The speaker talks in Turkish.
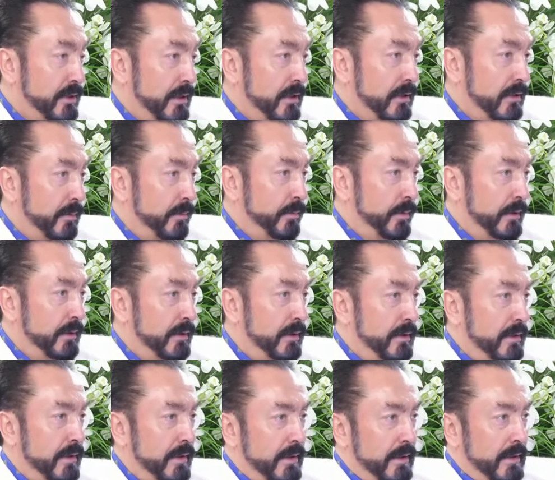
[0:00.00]
kapalı,
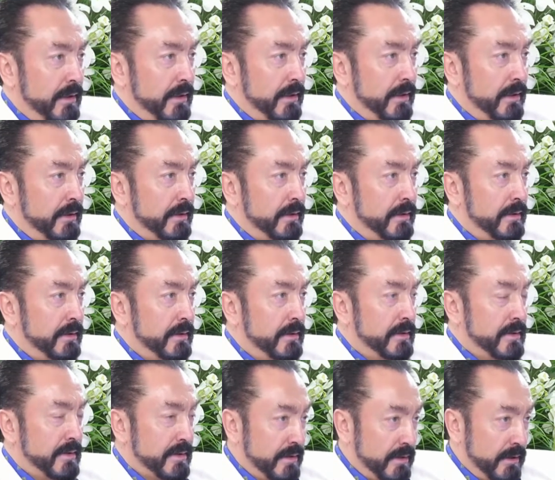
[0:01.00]
e,
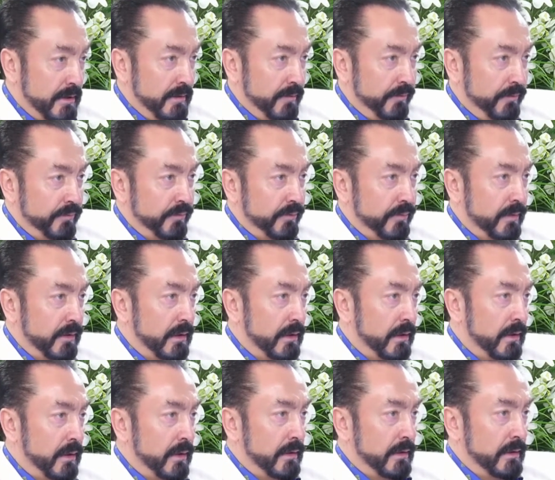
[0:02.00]
zayıf,
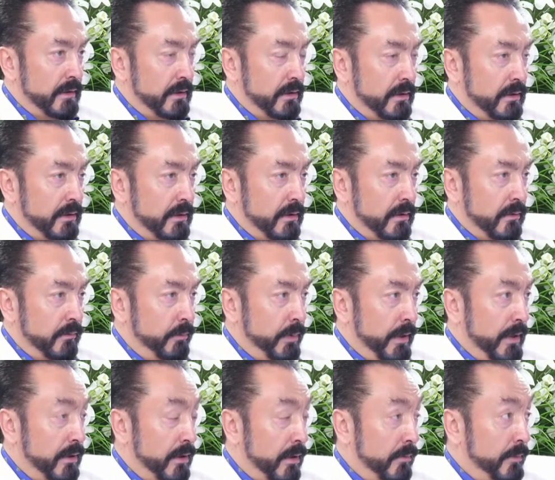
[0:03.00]
e,
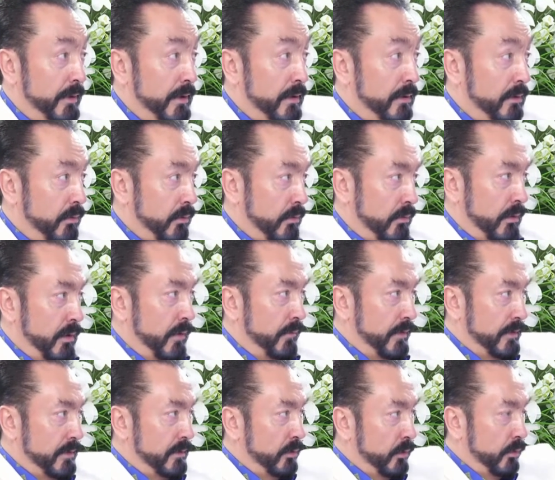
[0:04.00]
peygamberi
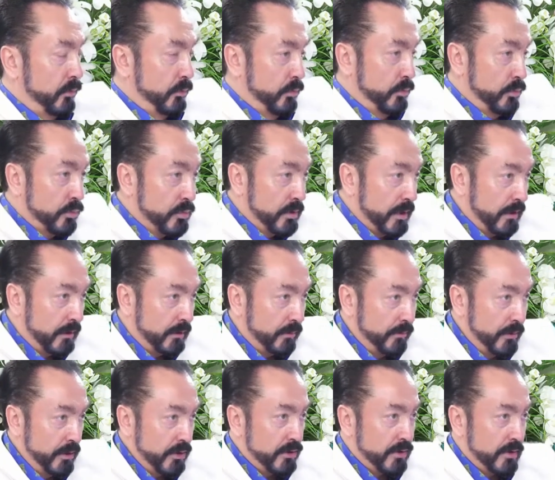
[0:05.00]
kafasında
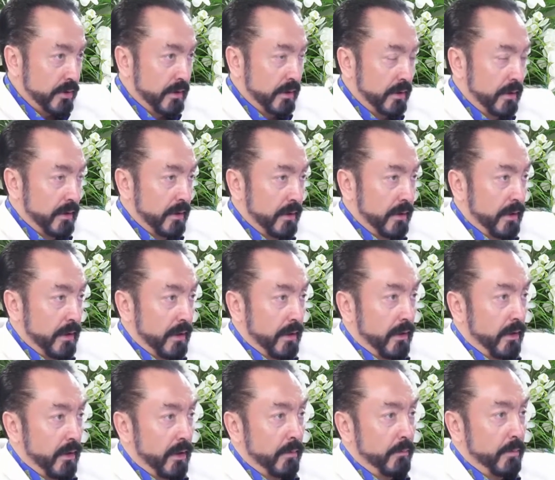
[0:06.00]
yüceltmiş
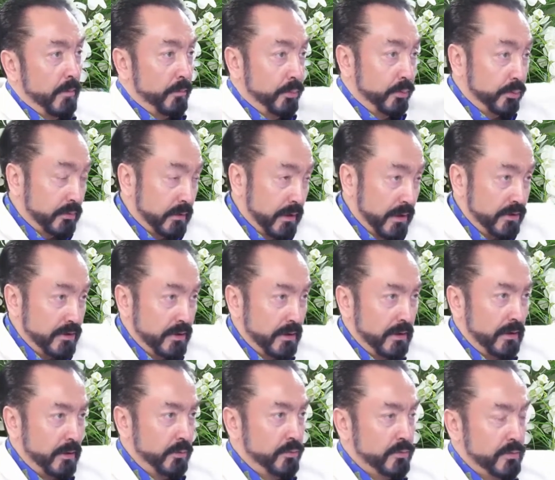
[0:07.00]
ama
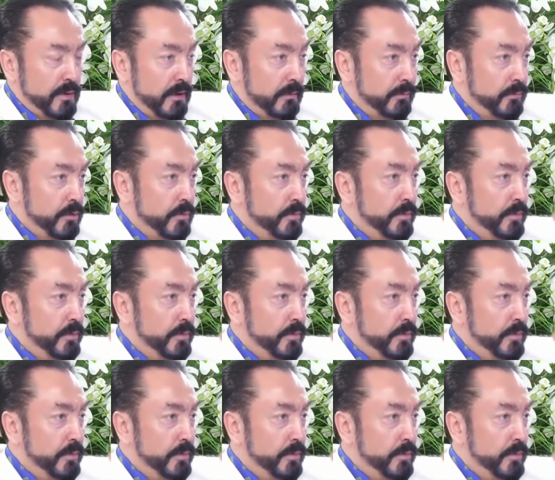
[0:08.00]
putlaştırarak yüceltmiş bir